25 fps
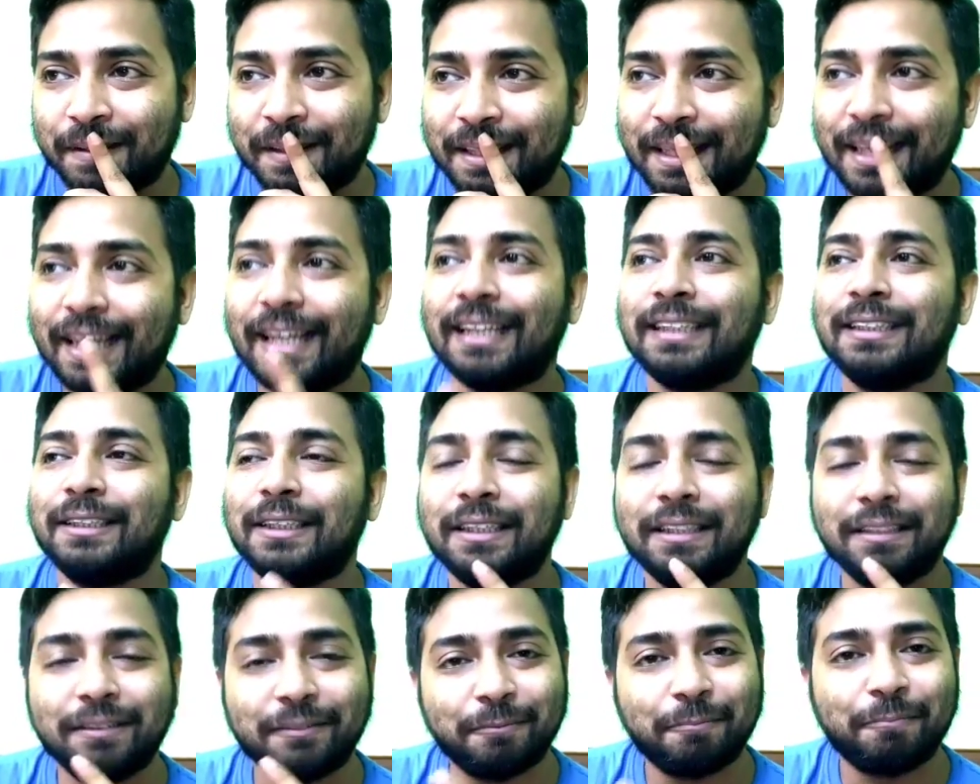ঠিক আছে
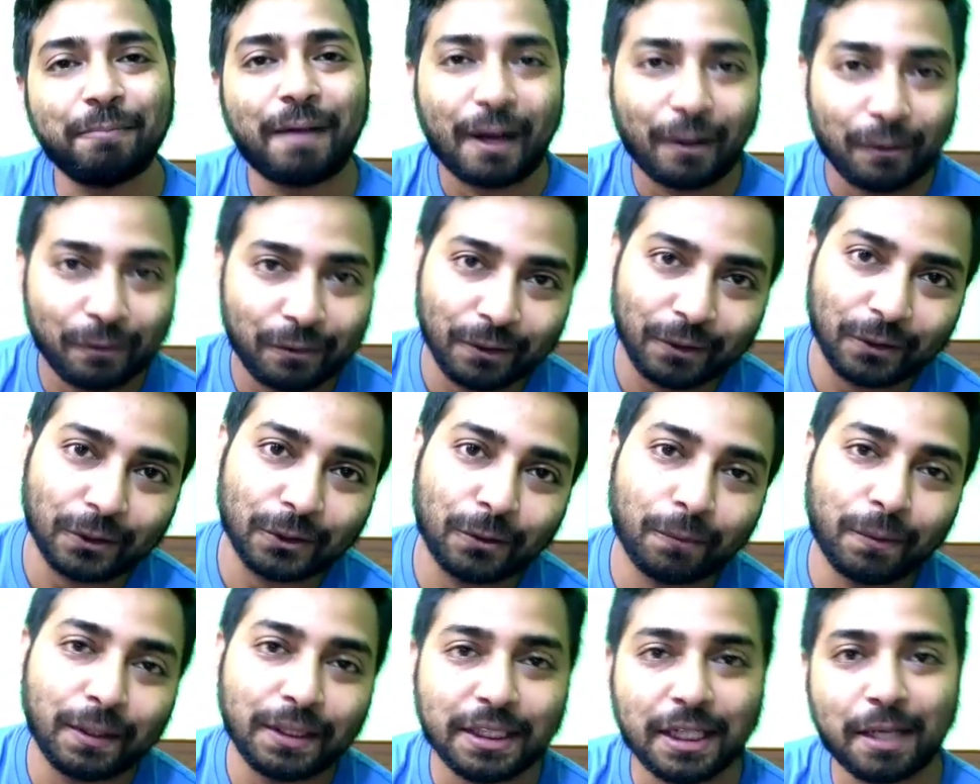ভালো থেকো
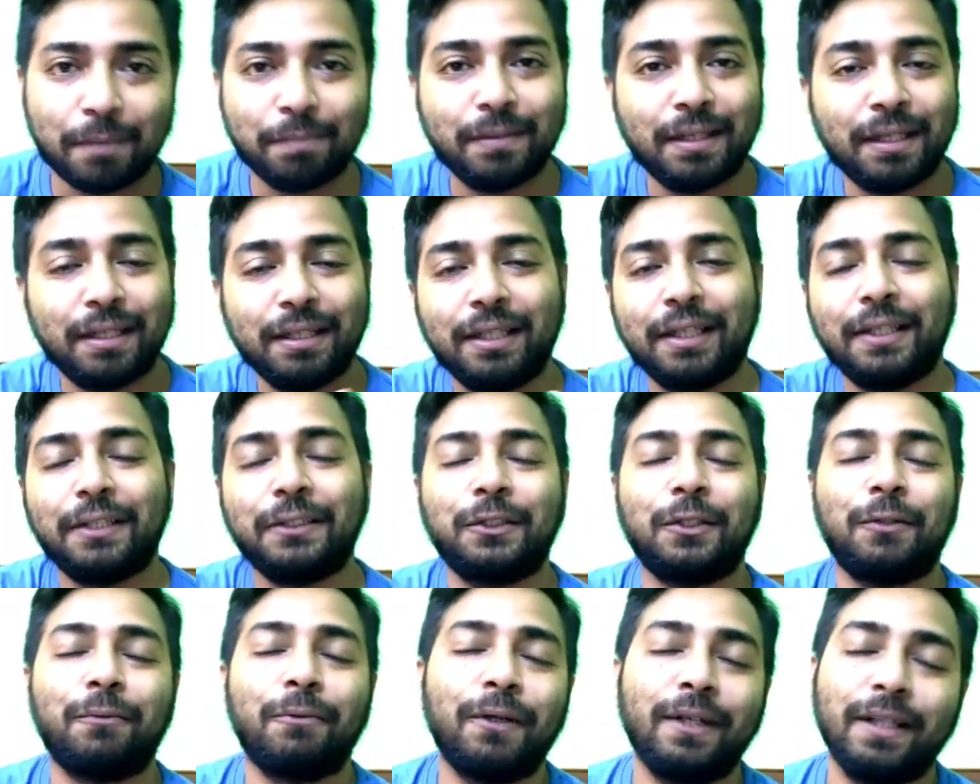সবাই সাবধানে থেকো
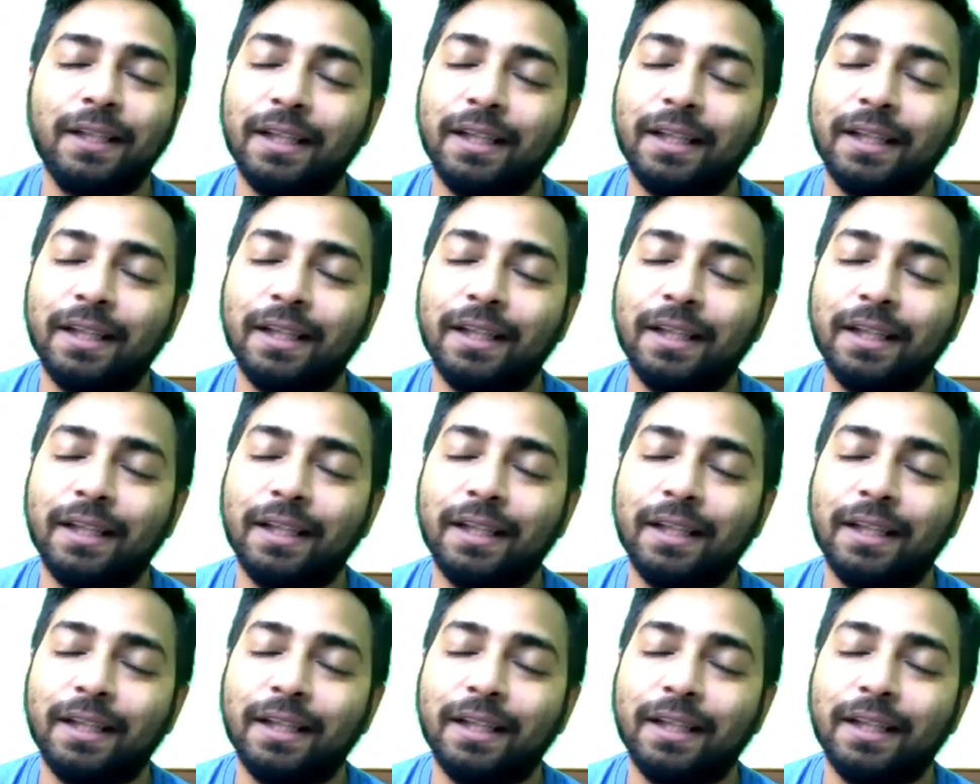সবাই